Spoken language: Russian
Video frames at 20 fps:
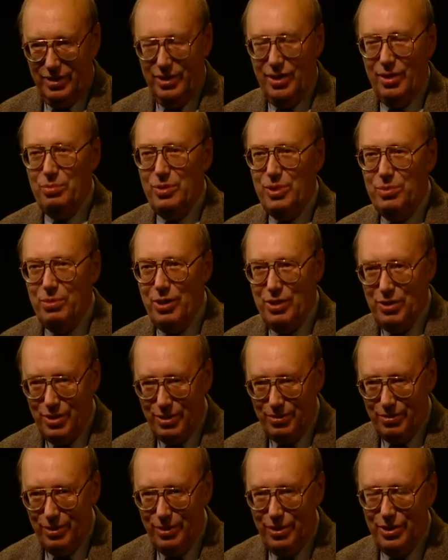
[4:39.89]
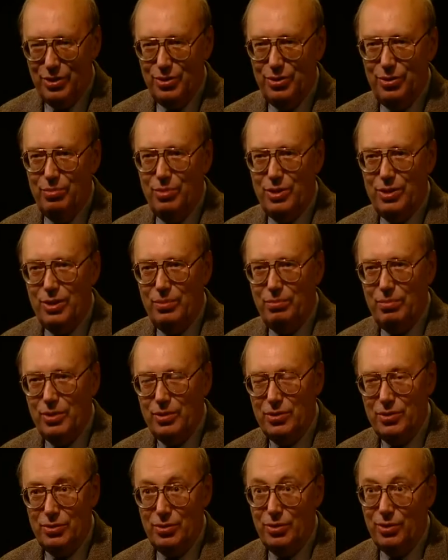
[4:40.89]
обеспечить свою личную
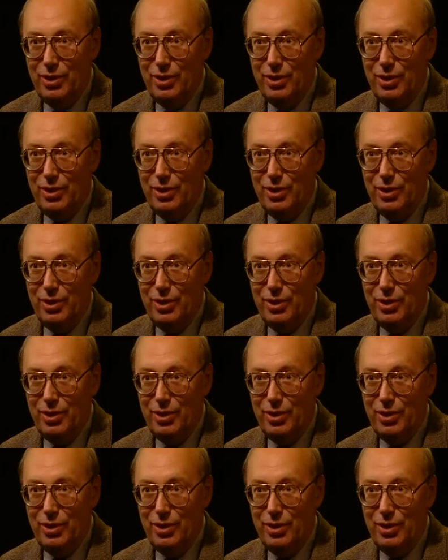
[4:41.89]
безопасность.